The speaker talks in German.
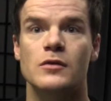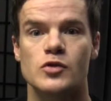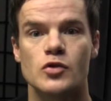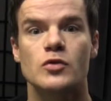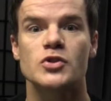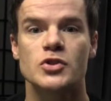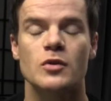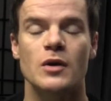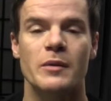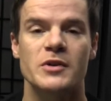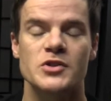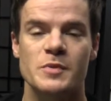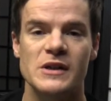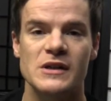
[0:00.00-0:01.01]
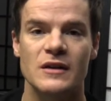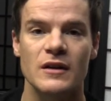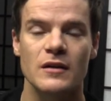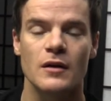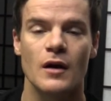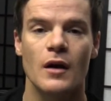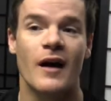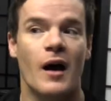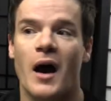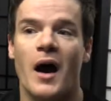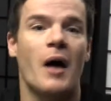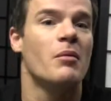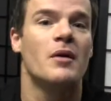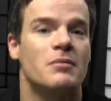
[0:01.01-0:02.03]
gesungen schon, aber gespielt nicht.
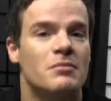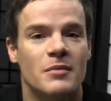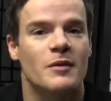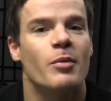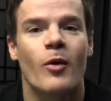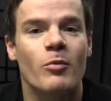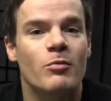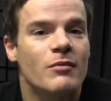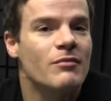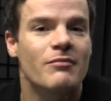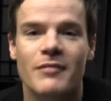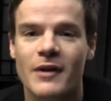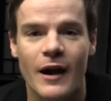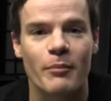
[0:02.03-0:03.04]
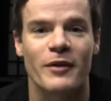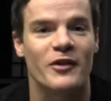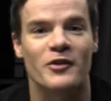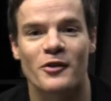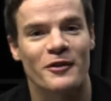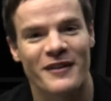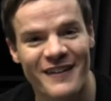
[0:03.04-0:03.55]
Aber mit Proben klappt das schon.